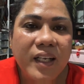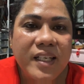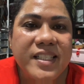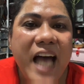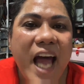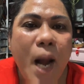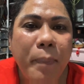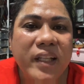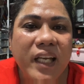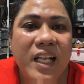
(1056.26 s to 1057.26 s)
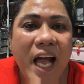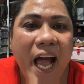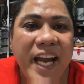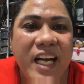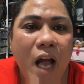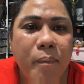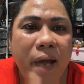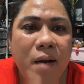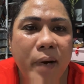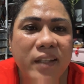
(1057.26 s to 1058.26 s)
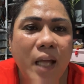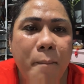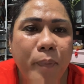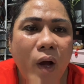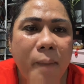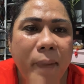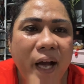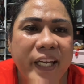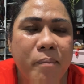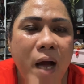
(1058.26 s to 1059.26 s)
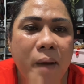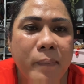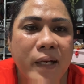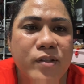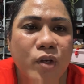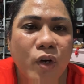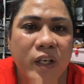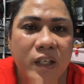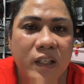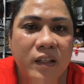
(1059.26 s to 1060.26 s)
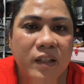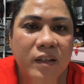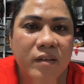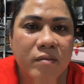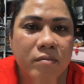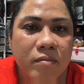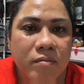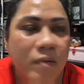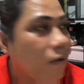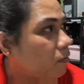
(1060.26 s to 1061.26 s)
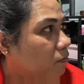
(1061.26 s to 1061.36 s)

Sara Padilla, hi Nak Melmar, tampo ka ba ki mama? Sorry. Oh.